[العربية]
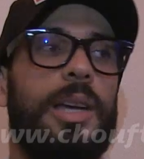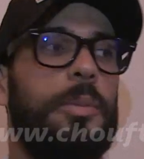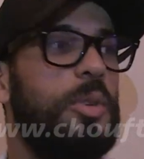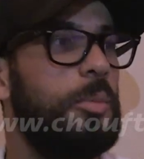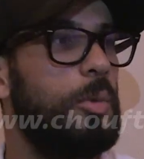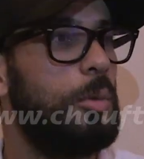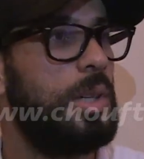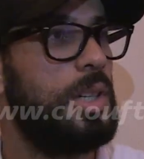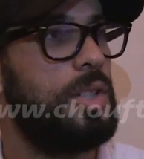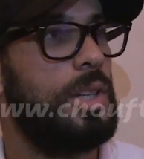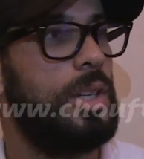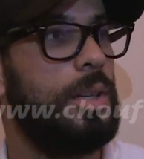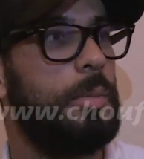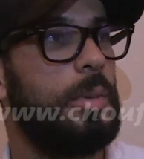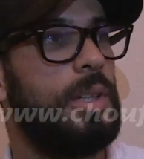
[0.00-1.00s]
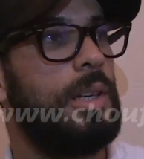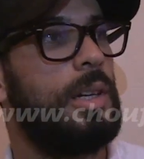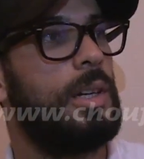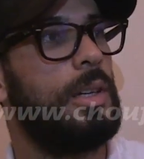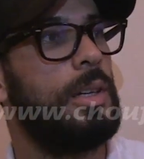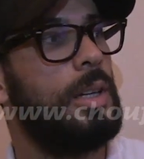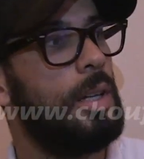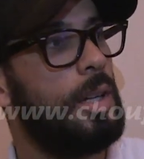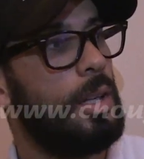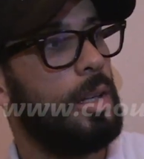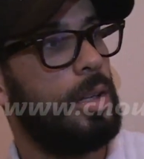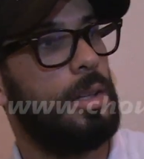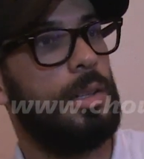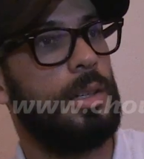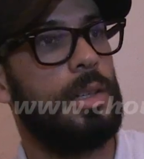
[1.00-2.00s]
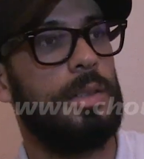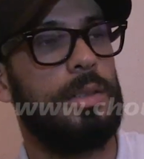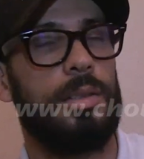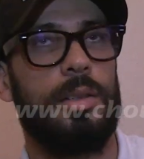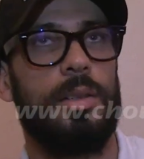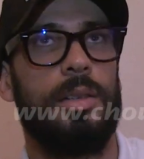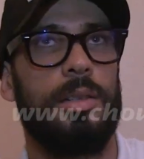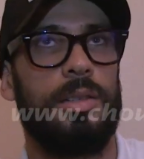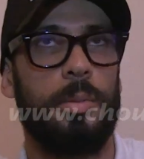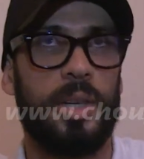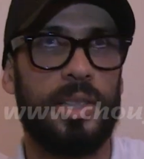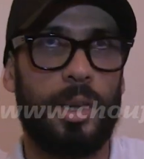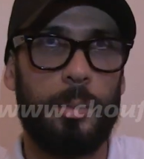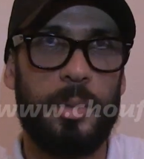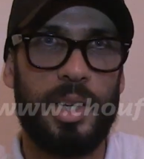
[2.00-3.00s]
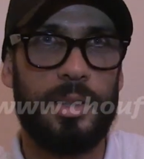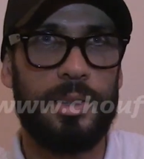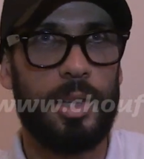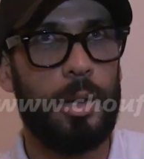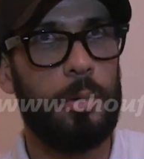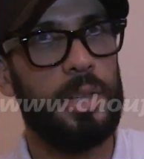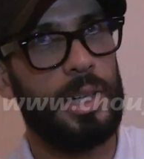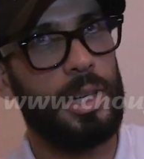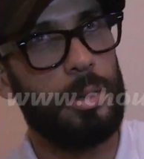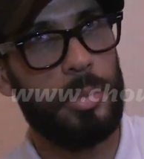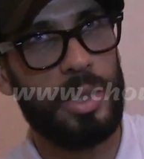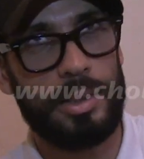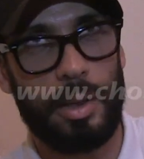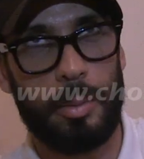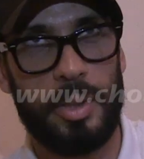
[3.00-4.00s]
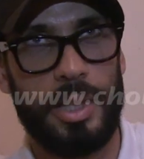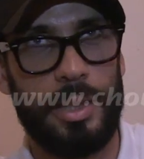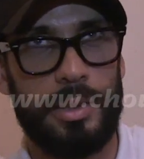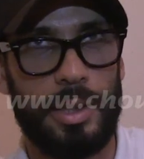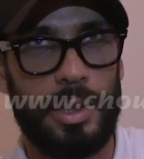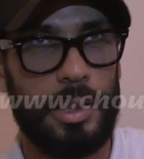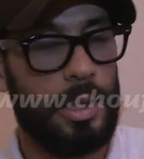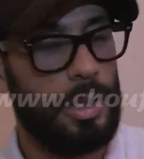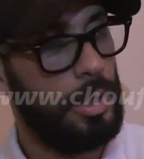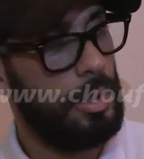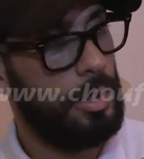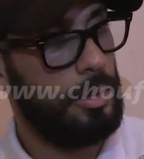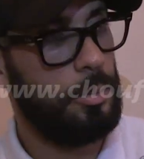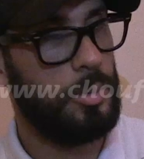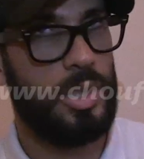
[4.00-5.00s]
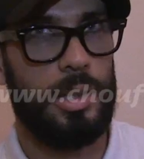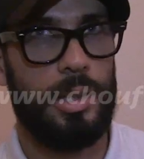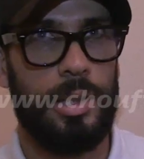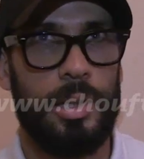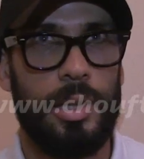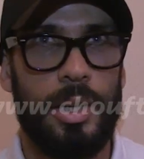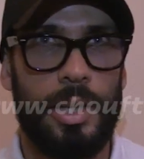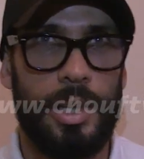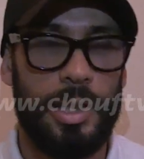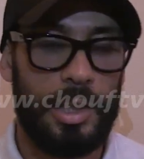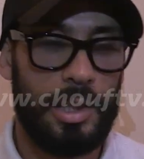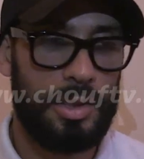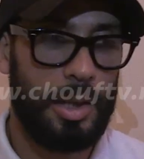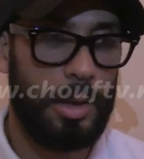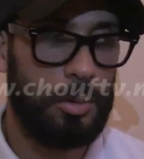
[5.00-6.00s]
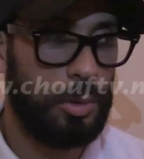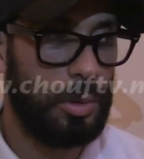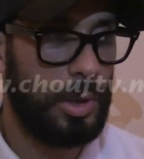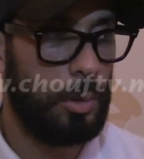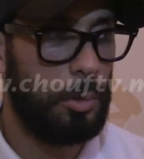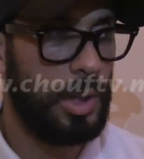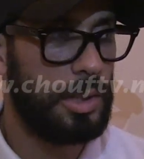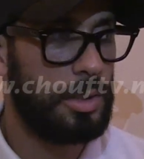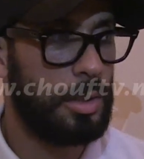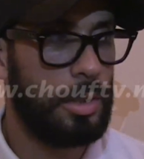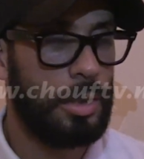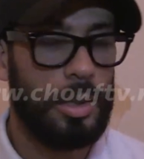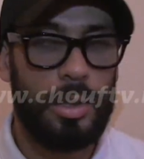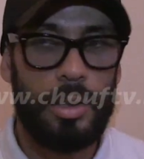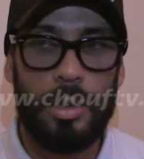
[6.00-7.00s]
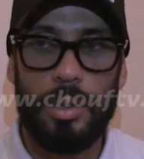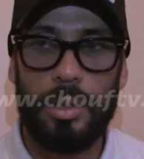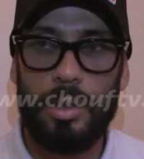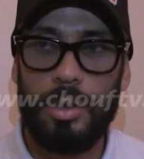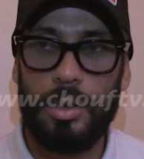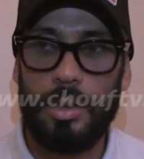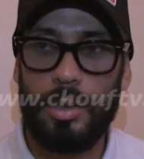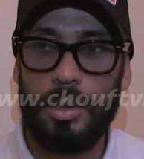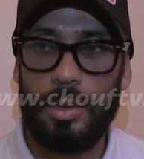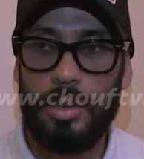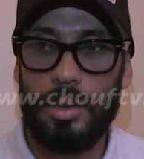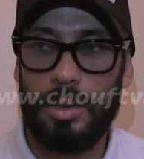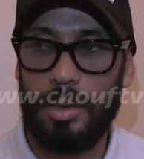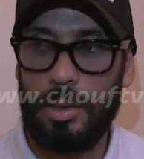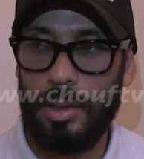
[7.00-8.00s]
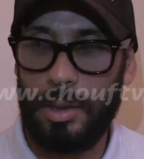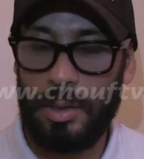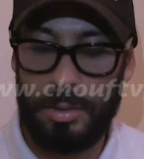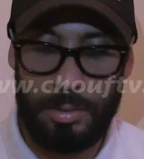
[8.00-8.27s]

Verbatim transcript: قايمين بالواجب هي آه، كتبادر من عندها وانا كنبادر من عندي فهمتيني يعني كنتعاونوا على الوقت أه